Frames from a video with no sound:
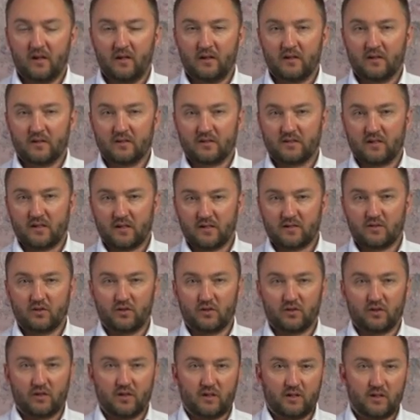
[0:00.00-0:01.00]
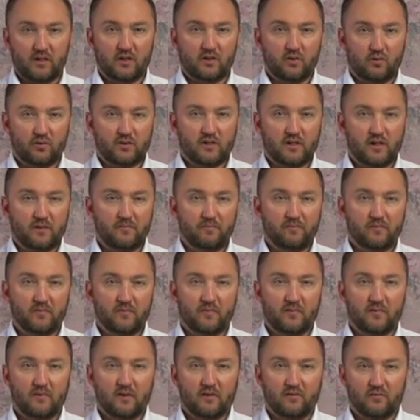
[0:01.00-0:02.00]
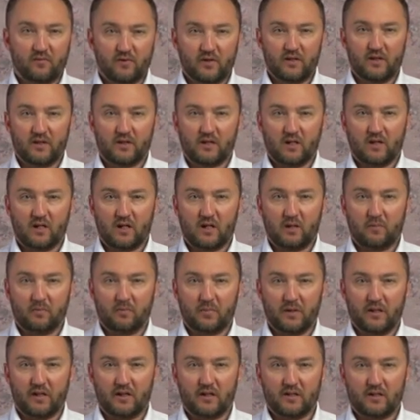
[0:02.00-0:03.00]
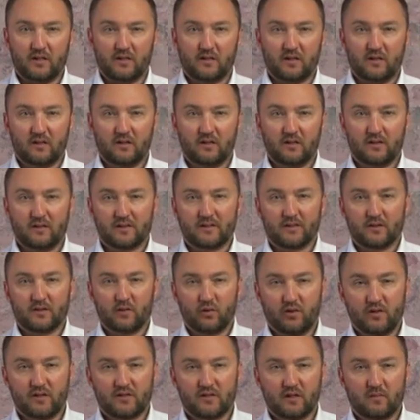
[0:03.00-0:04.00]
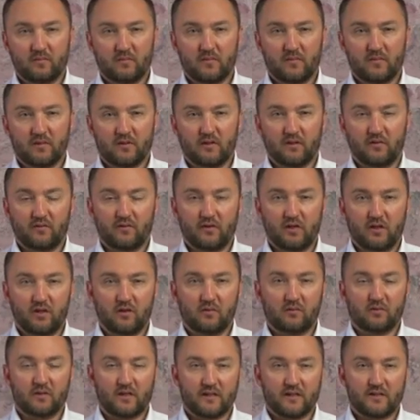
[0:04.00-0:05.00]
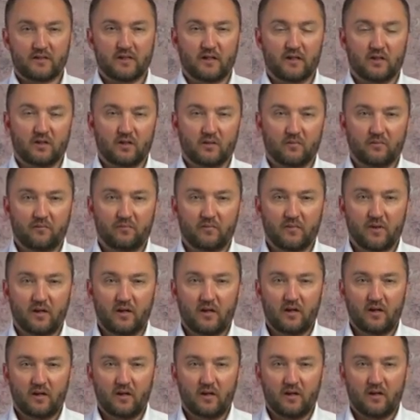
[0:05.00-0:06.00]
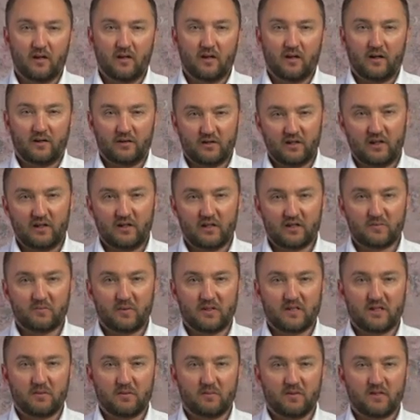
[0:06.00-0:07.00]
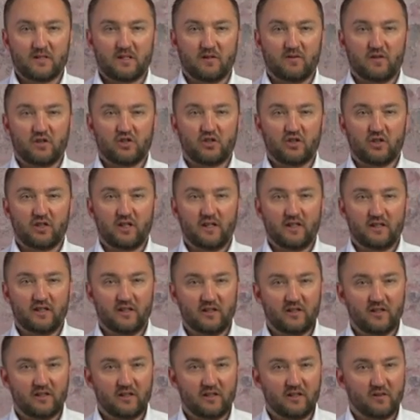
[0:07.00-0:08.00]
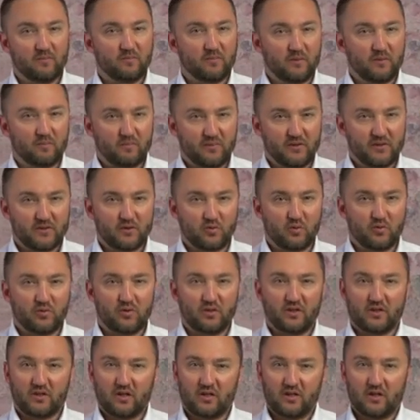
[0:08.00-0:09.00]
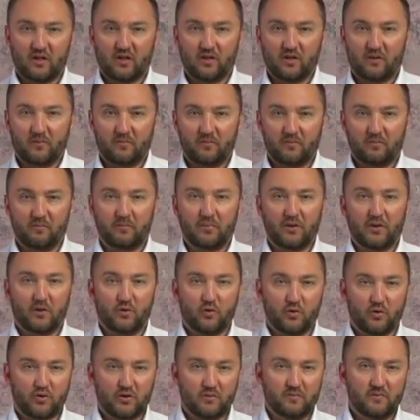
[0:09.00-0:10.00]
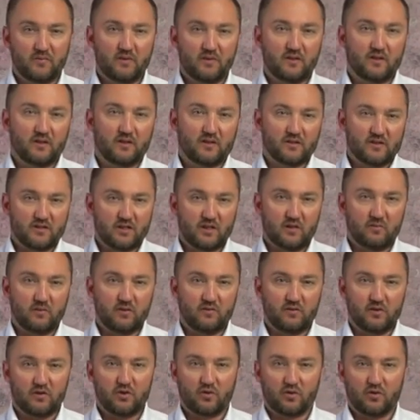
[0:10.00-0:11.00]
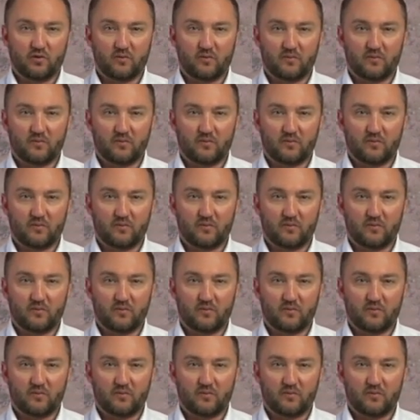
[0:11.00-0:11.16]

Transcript: Здравствуйте, дорогие друзья! Вы на канале «Приоритеты» с юристом Евгением Корсакиным. Отдельное спасибо за ваши лайки и подписку на канал. Переходим к теме видео.